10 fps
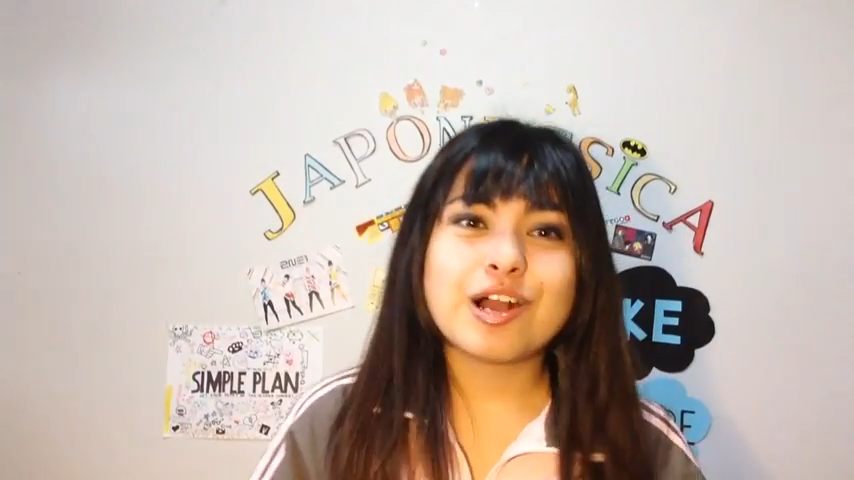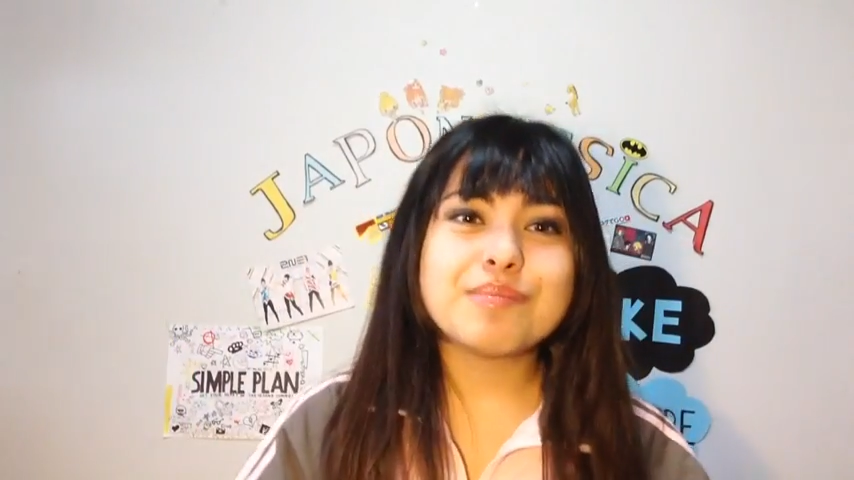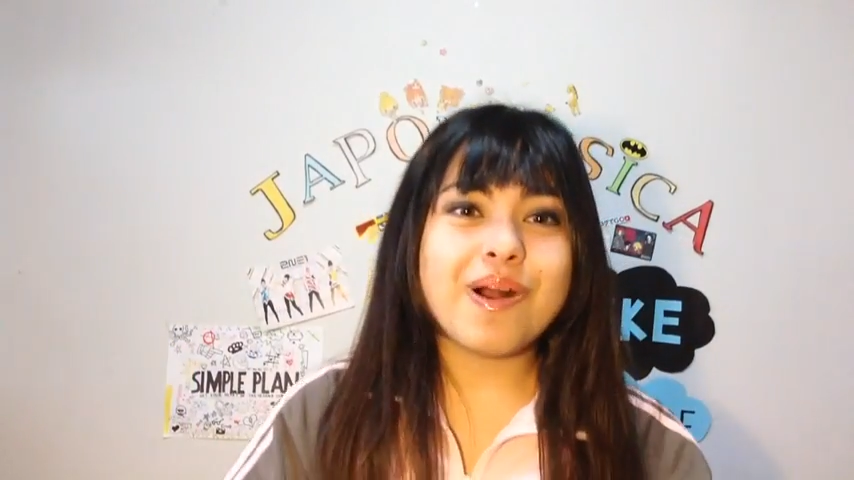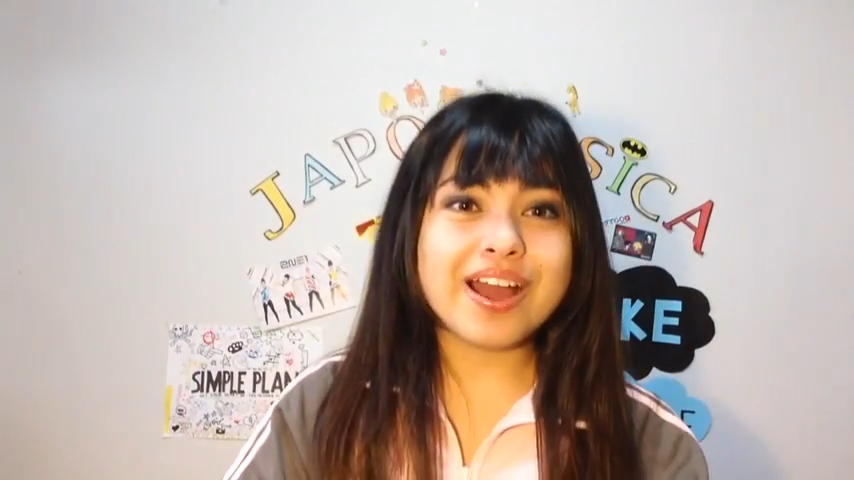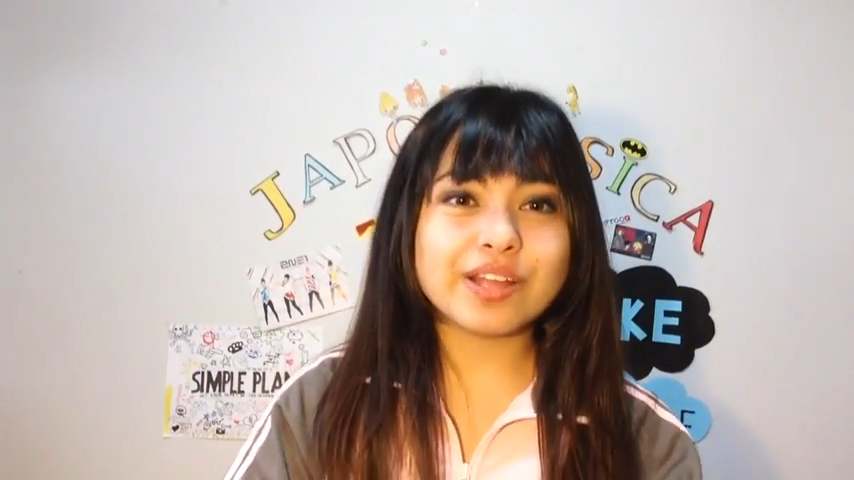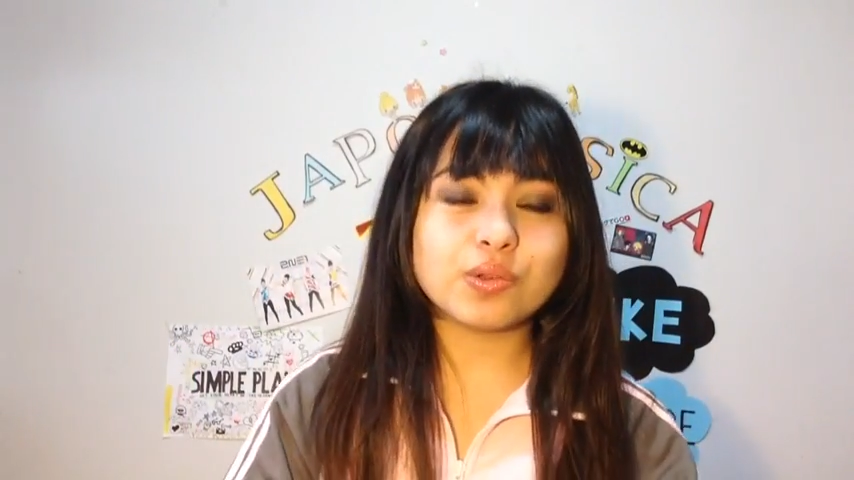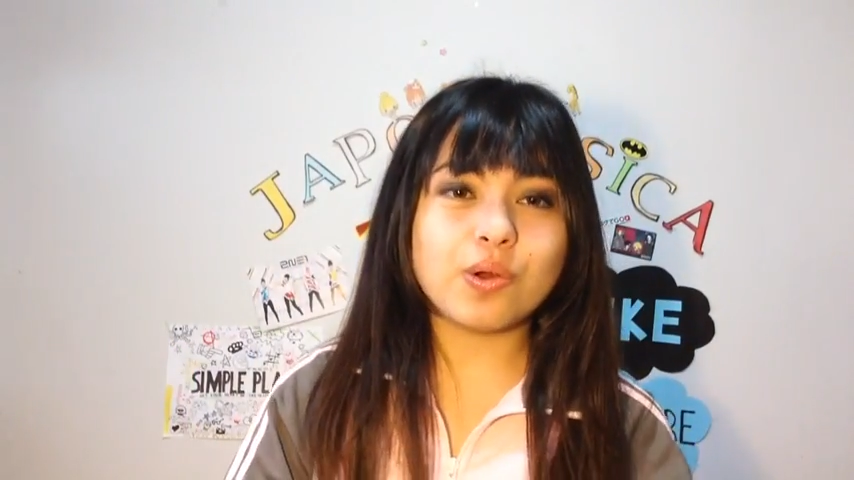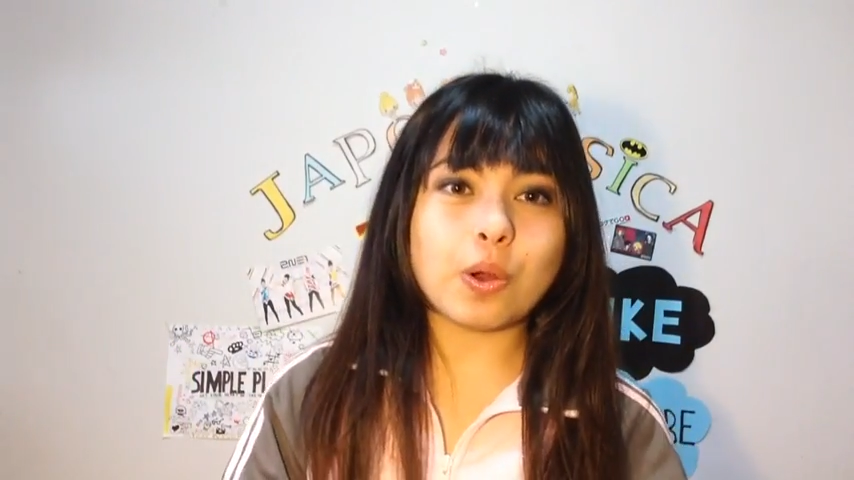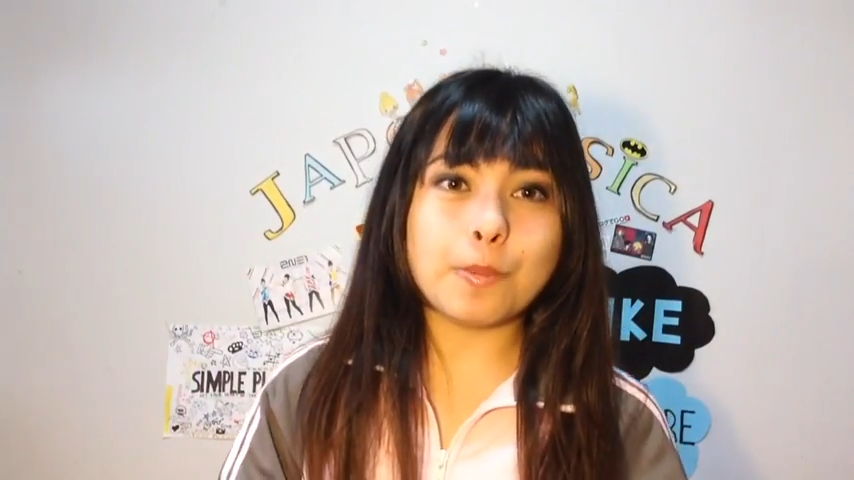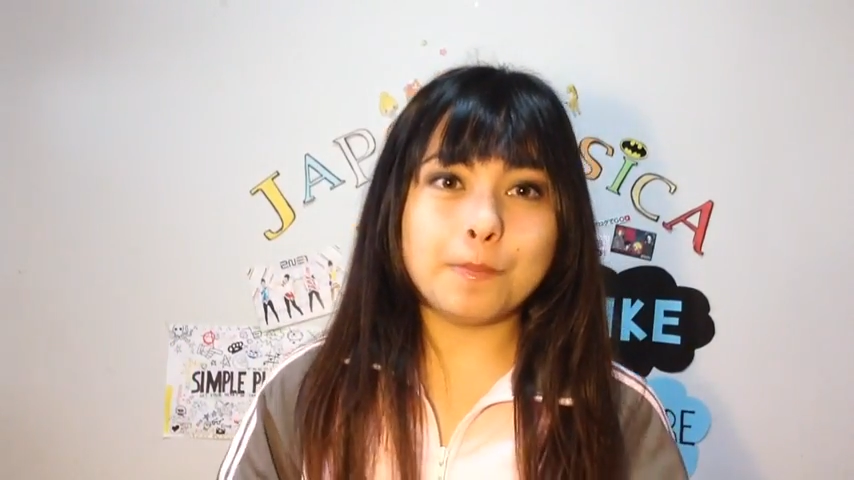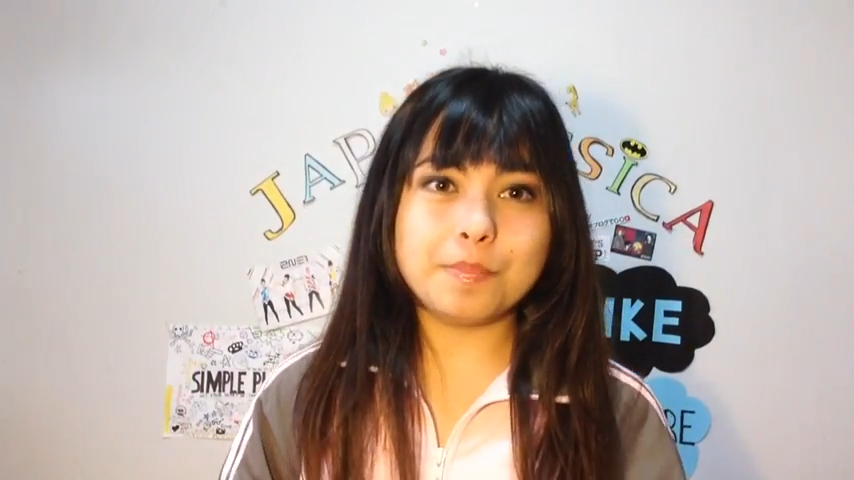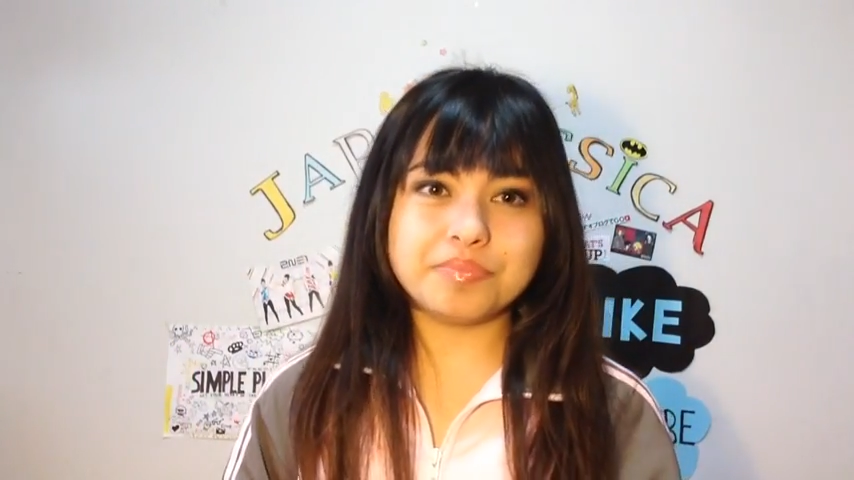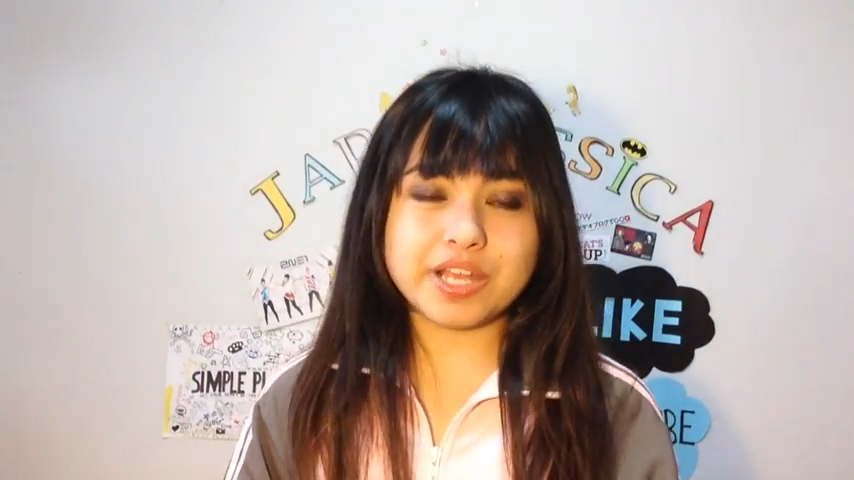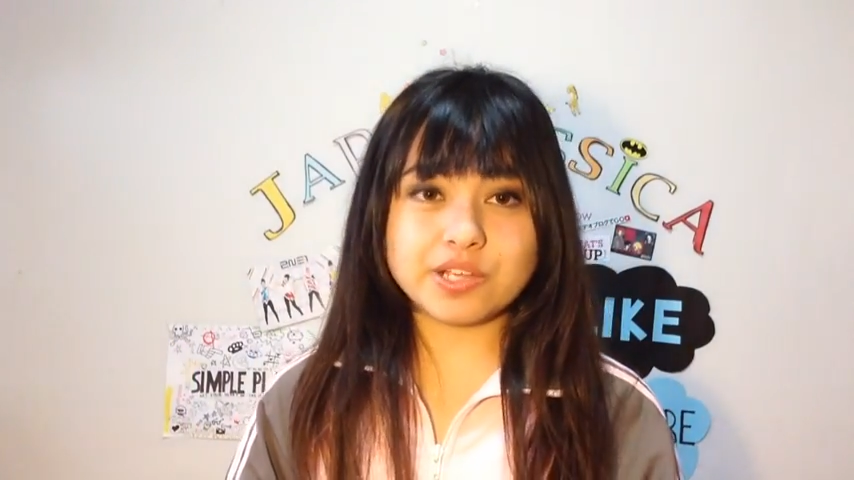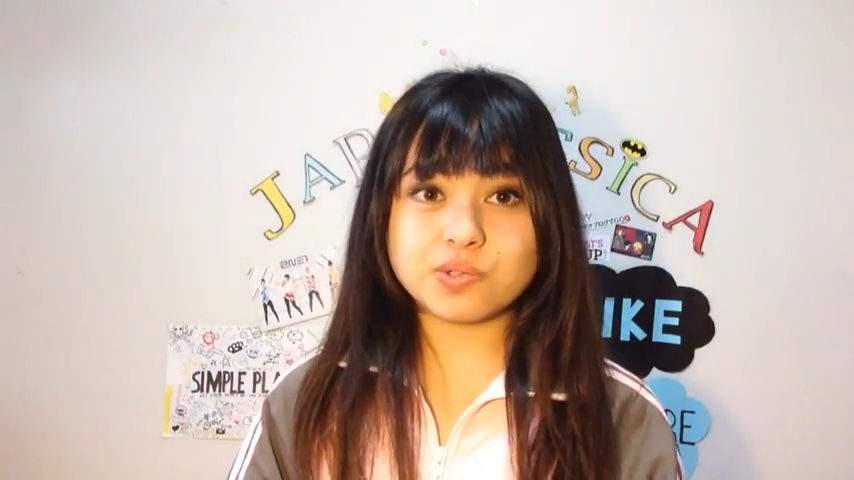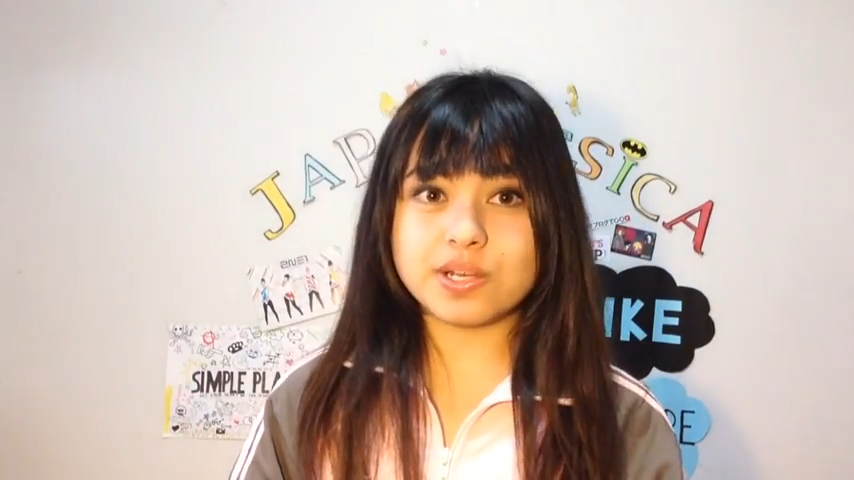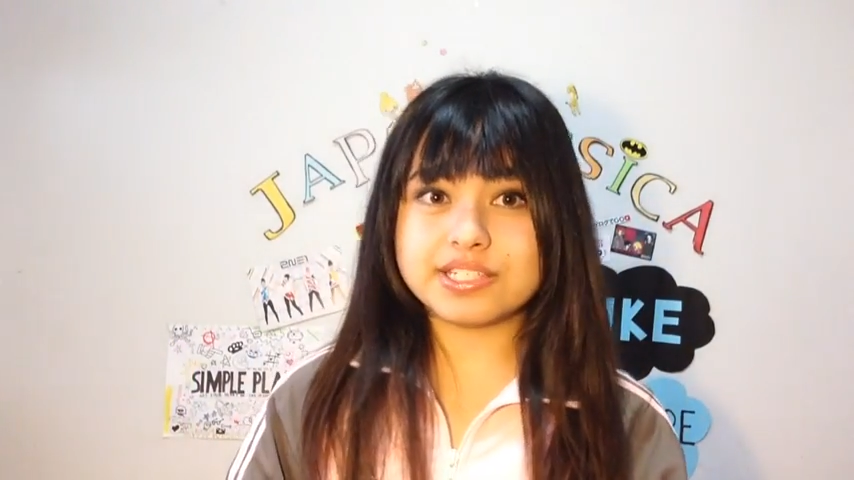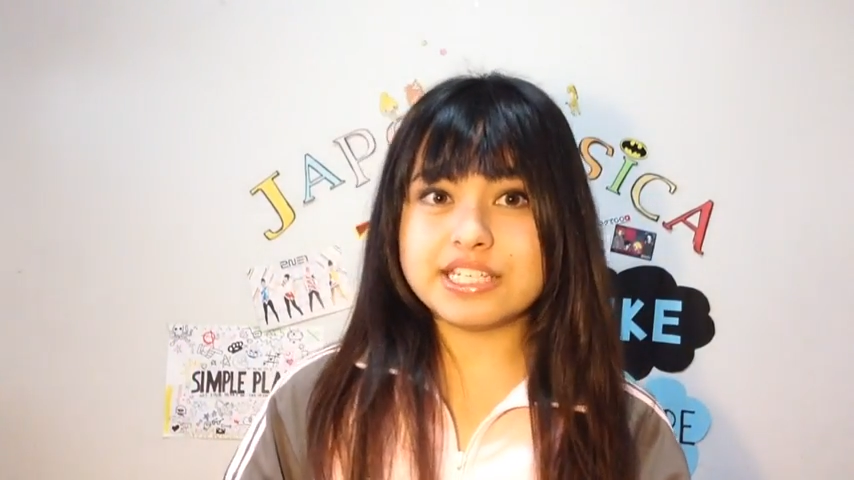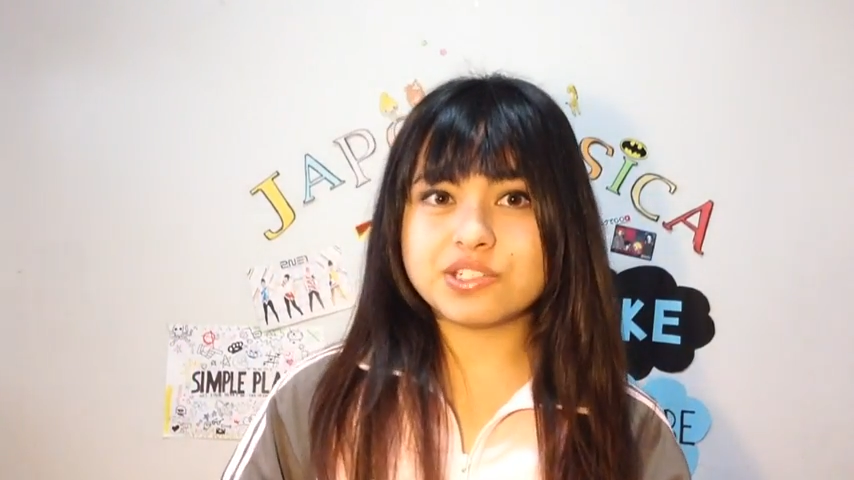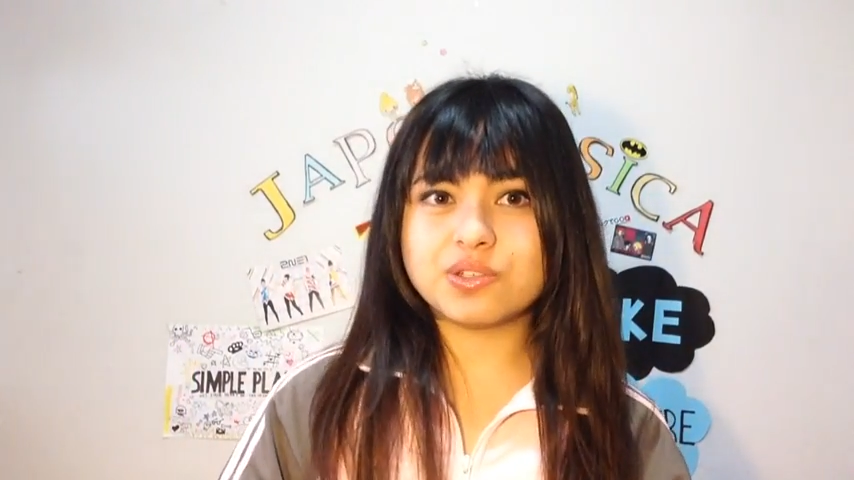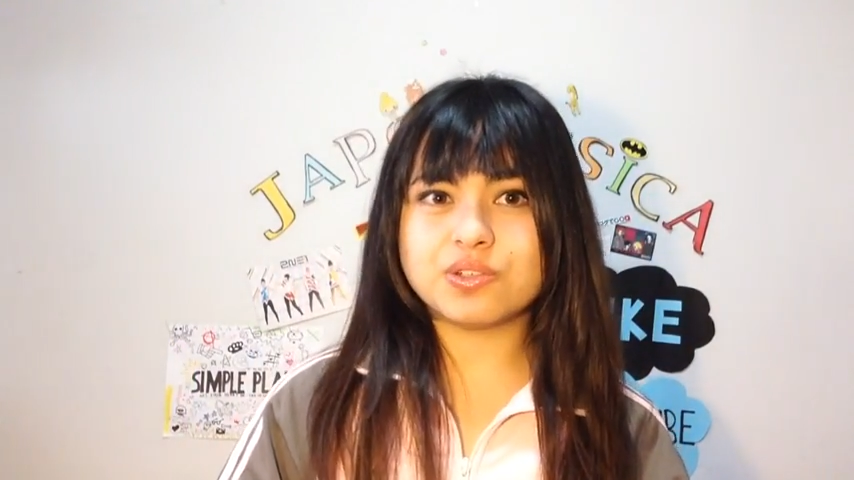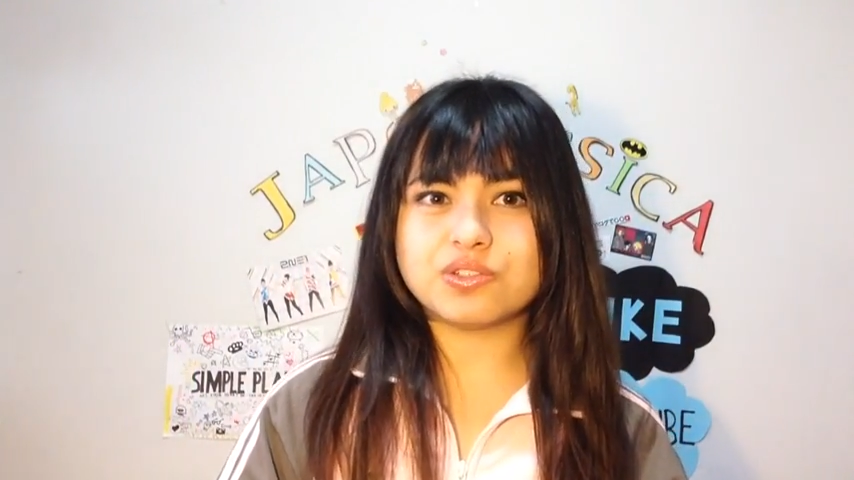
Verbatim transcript: Uma hora eu tô. Eu só assisto